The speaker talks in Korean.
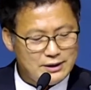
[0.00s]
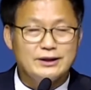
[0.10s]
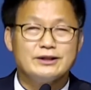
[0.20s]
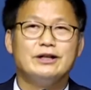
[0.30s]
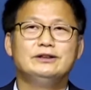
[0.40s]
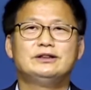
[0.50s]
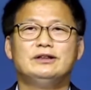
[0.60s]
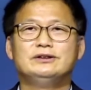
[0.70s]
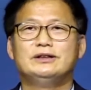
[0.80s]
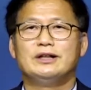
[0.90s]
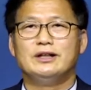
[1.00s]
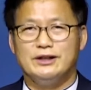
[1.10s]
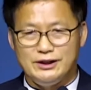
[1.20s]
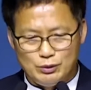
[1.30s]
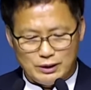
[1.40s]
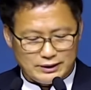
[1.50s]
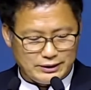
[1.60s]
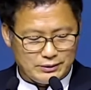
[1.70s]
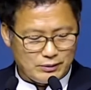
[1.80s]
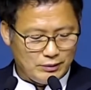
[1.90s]
결정적인 이유가
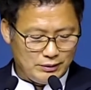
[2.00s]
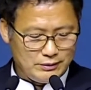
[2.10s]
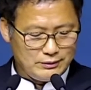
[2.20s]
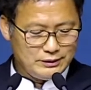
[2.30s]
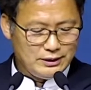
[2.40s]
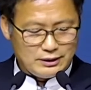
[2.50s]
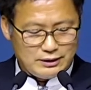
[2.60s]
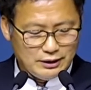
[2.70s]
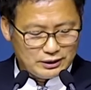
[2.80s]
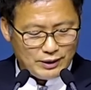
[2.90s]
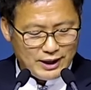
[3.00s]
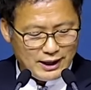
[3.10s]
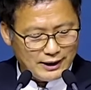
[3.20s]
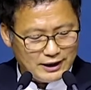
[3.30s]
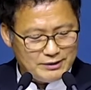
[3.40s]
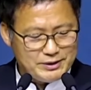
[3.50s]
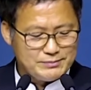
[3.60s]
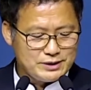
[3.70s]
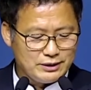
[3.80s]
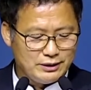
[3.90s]
되었고 그걸 통해 하나님의
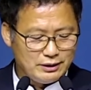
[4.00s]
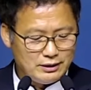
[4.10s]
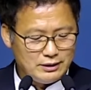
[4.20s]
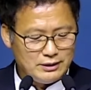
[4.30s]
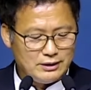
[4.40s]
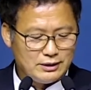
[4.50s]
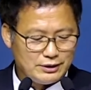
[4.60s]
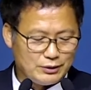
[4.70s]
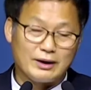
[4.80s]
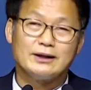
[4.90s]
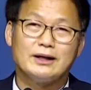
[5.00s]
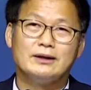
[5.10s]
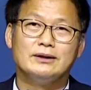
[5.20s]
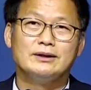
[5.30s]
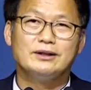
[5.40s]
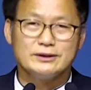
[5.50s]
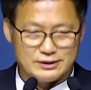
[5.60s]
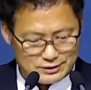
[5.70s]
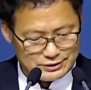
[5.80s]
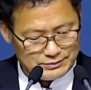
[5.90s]
음성을 요나단은 들었을
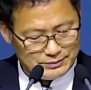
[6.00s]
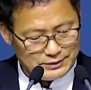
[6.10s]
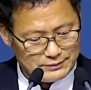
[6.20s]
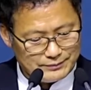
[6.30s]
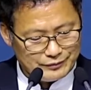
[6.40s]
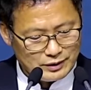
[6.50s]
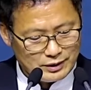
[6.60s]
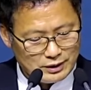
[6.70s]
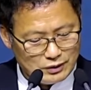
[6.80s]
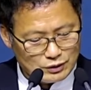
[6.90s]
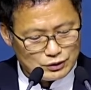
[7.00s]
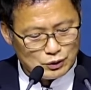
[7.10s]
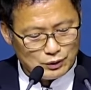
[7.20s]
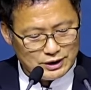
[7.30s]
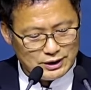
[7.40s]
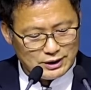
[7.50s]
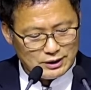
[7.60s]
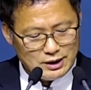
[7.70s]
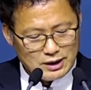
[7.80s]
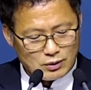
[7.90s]
것입니다. 그리고 소년이
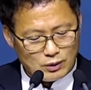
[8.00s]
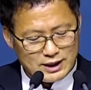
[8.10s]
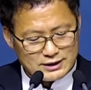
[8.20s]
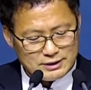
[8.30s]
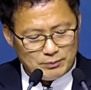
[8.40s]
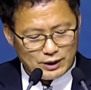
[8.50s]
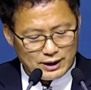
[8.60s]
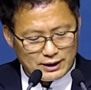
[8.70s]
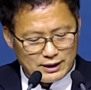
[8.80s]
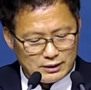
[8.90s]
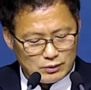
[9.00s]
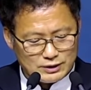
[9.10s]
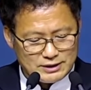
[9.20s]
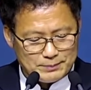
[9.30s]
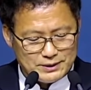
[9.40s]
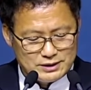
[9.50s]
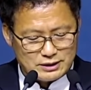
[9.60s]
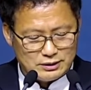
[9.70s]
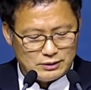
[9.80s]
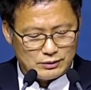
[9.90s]
골리앗의 목에 칼을 꽂아 번쩍
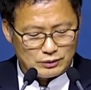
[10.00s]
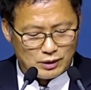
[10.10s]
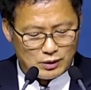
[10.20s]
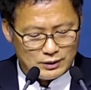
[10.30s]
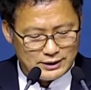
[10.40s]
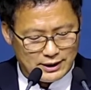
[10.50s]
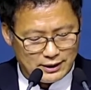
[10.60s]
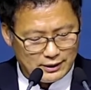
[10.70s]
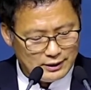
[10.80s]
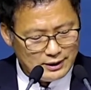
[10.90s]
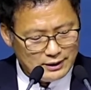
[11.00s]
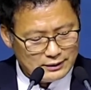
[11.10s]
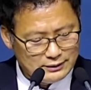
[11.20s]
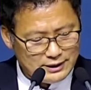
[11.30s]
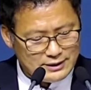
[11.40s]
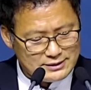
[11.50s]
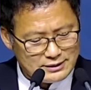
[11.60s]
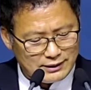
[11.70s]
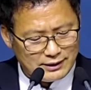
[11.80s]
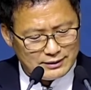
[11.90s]
들고 돌아올 때 그때
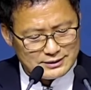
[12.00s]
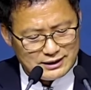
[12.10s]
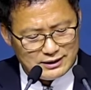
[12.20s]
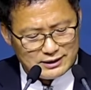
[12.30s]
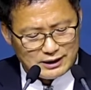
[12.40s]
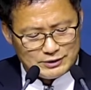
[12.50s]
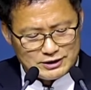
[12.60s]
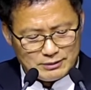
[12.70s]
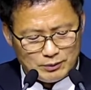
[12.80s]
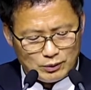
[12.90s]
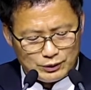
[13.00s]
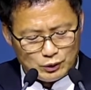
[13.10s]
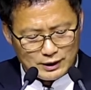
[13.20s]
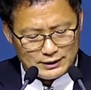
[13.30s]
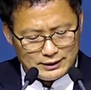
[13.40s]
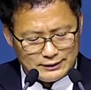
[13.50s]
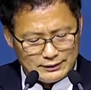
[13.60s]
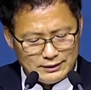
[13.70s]
이스라엘을 살린 다윗을 보고 요나단은